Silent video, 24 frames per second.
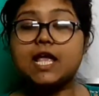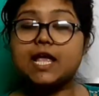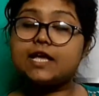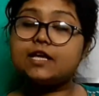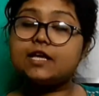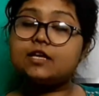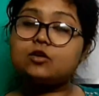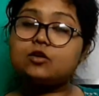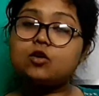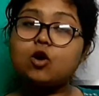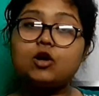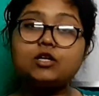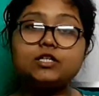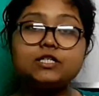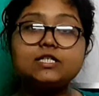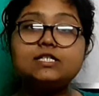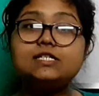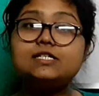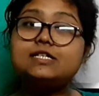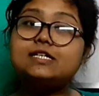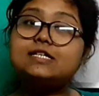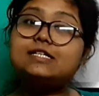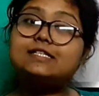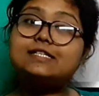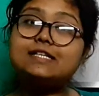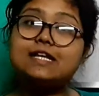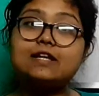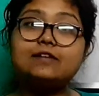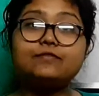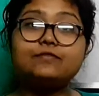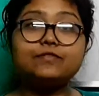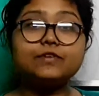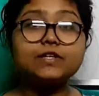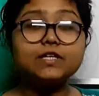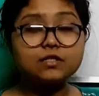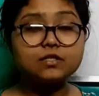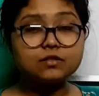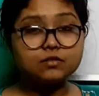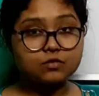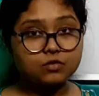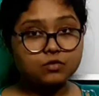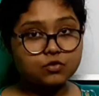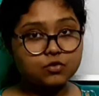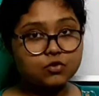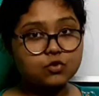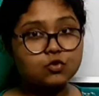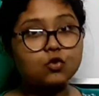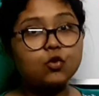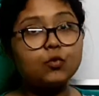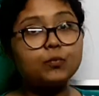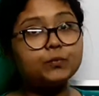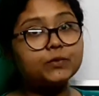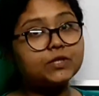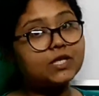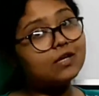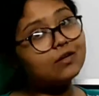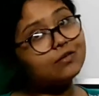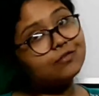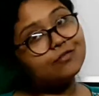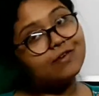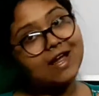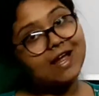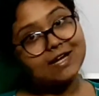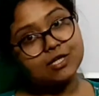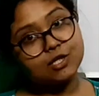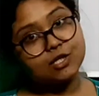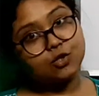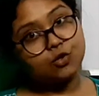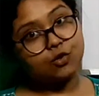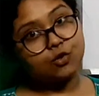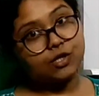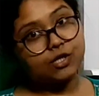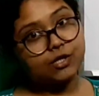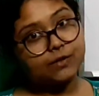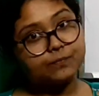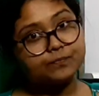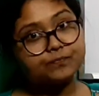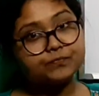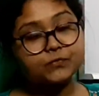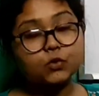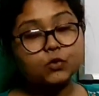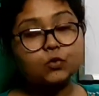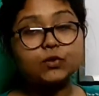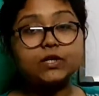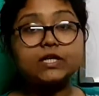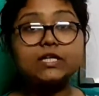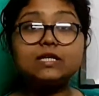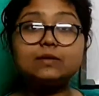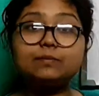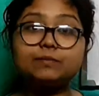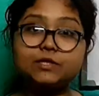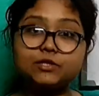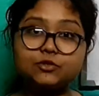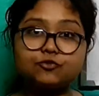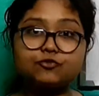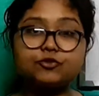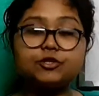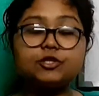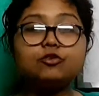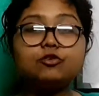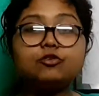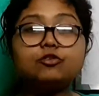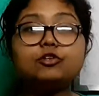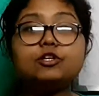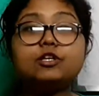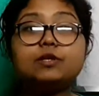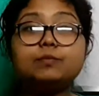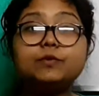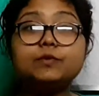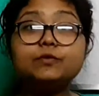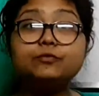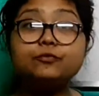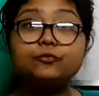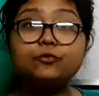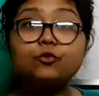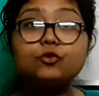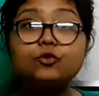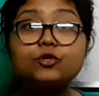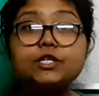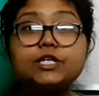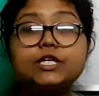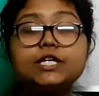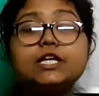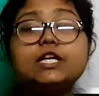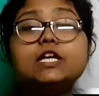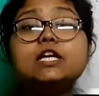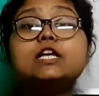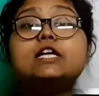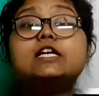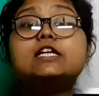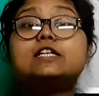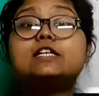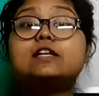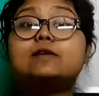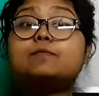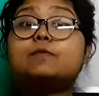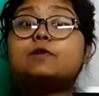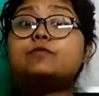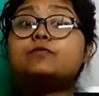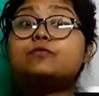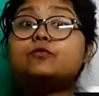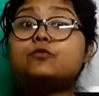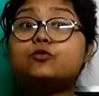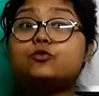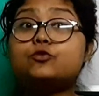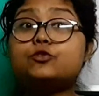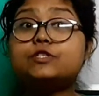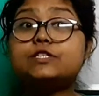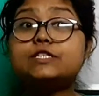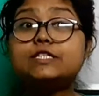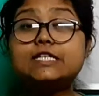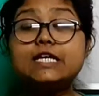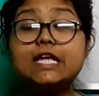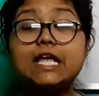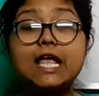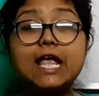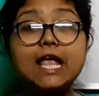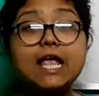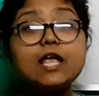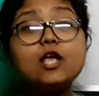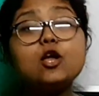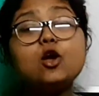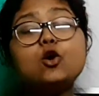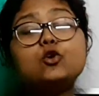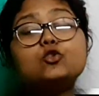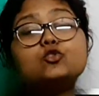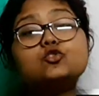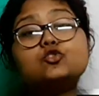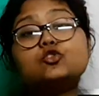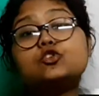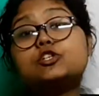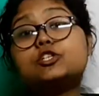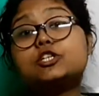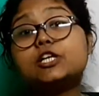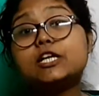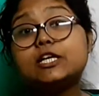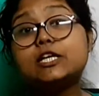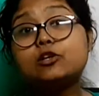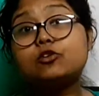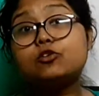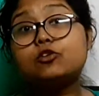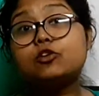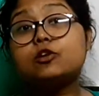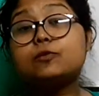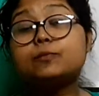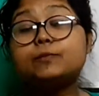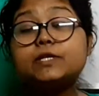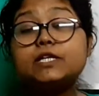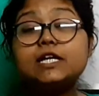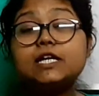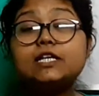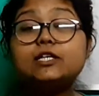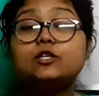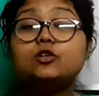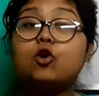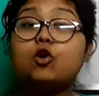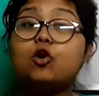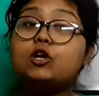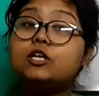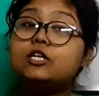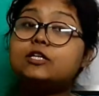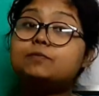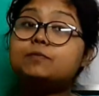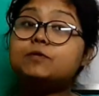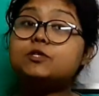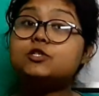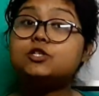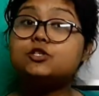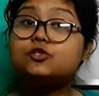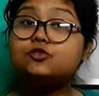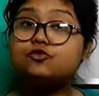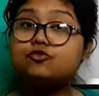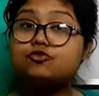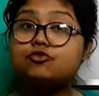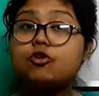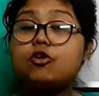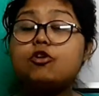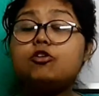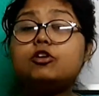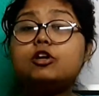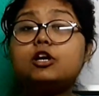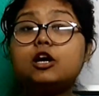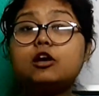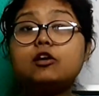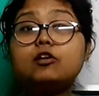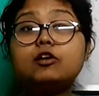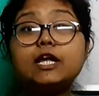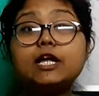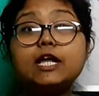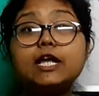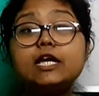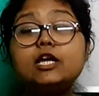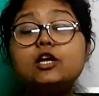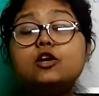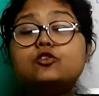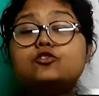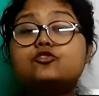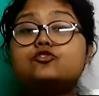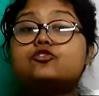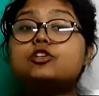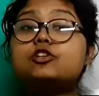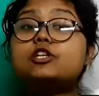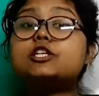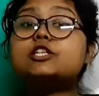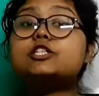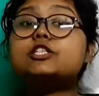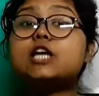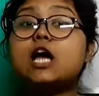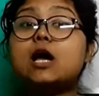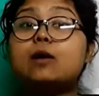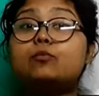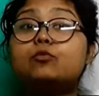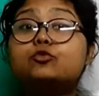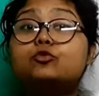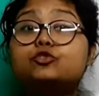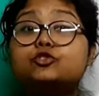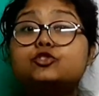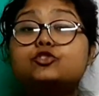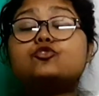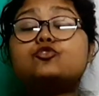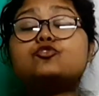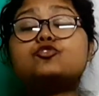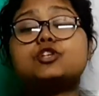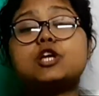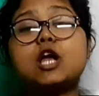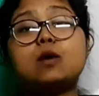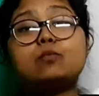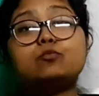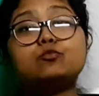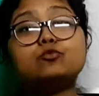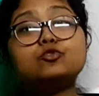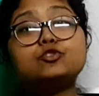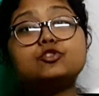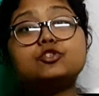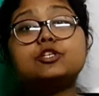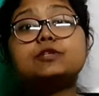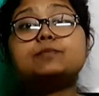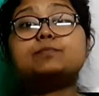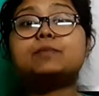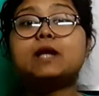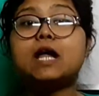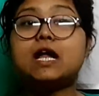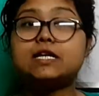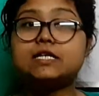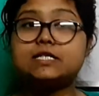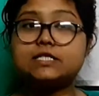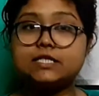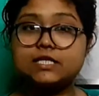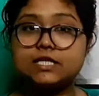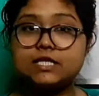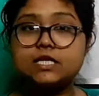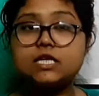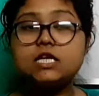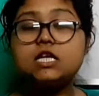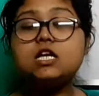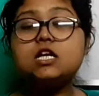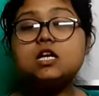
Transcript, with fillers: এই কন্টিনেন্টাল সেলফের স্লোপটা ভ্যারি করে ওকে নাম্বার থ্রি হলো নাম্বার ফোর কি নাম্বার ফোর হচ্ছে এই অঞ্চলটা ইকোনমিক্যালি অনেক বেশি স্ট্রং কারণ এই অঞ্চলে যাবতীয় সামুদ্রিক প্রাণীদের